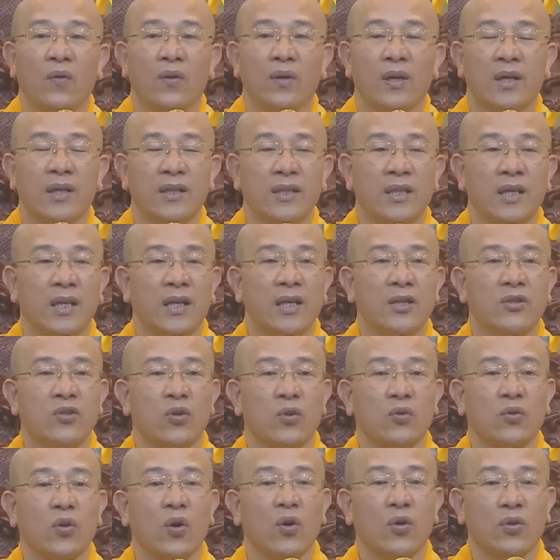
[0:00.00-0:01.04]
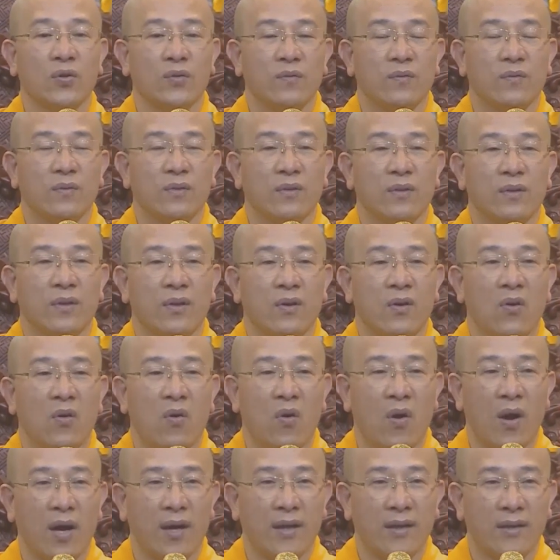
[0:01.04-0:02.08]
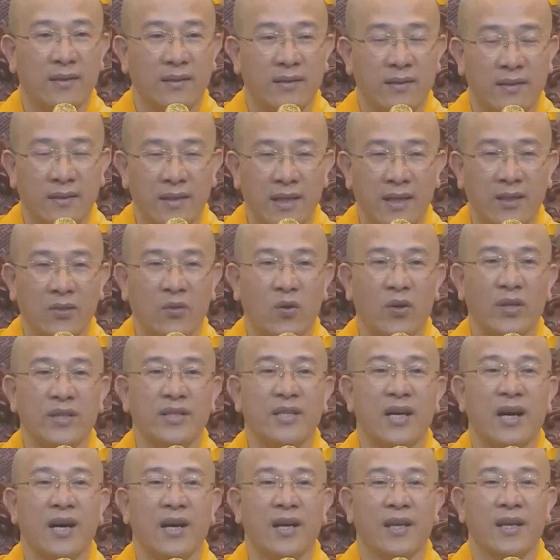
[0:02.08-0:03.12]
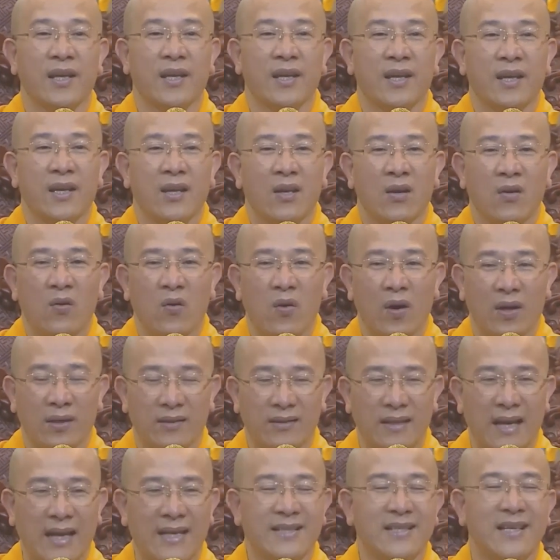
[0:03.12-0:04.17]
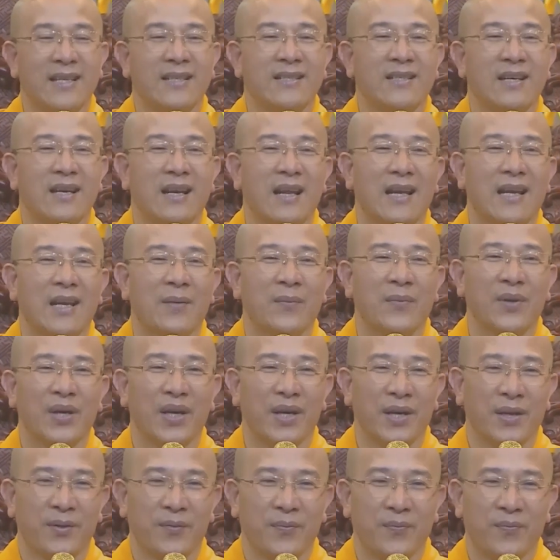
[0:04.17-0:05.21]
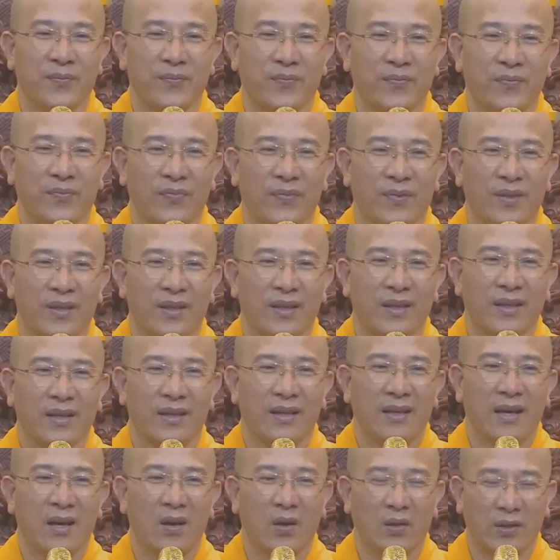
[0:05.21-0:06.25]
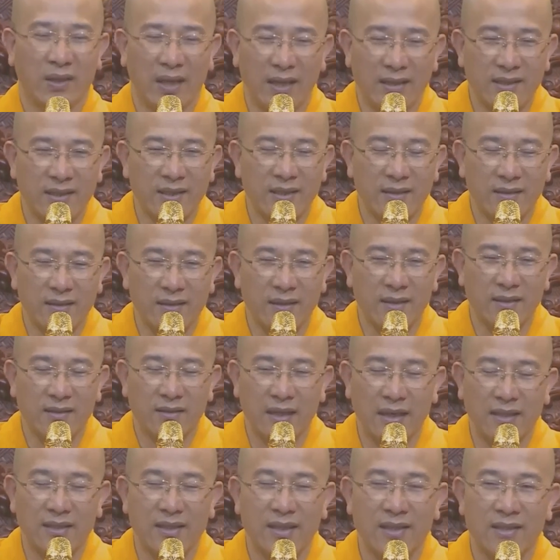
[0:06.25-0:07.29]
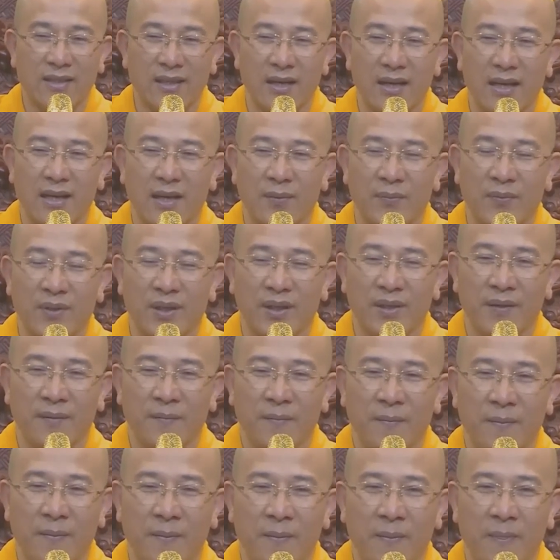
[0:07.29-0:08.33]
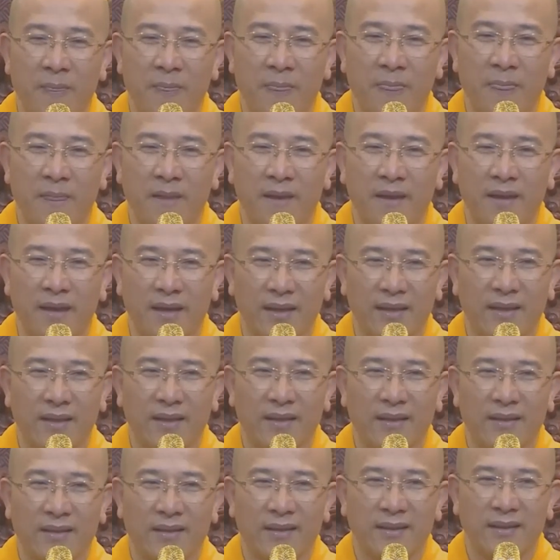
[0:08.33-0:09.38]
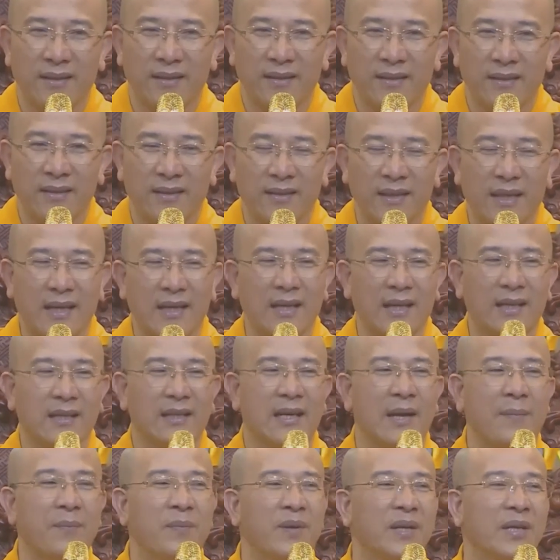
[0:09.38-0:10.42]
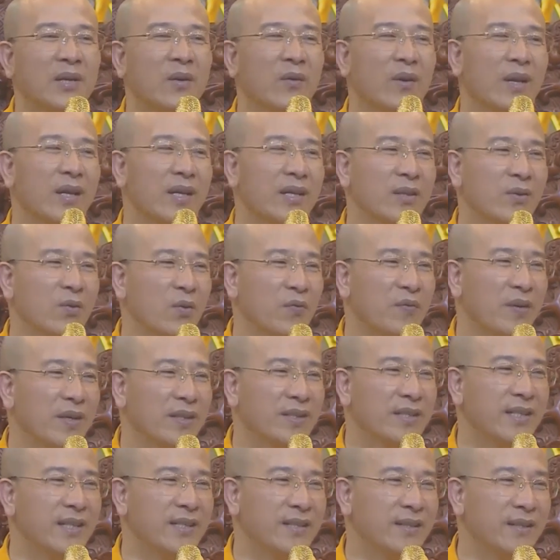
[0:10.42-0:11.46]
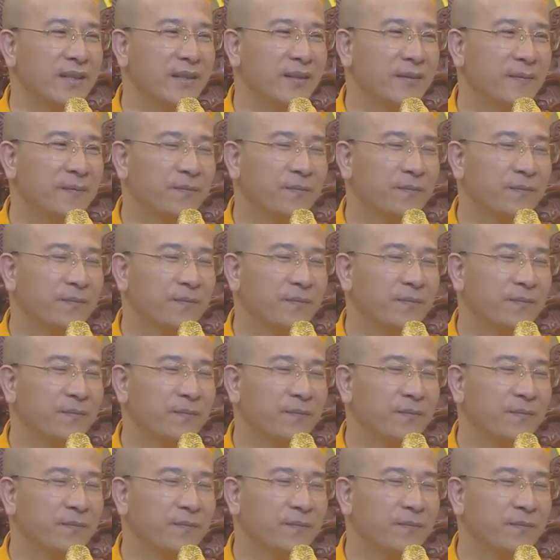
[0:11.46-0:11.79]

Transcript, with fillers: những cái chỗ tốt, hoặc lên cõi trời, hoặc tái sinh trở lại làm người. Tái sinh trở lại làm người. Đấy, đấy là 5 cái điều lợi ích của việc trì giới.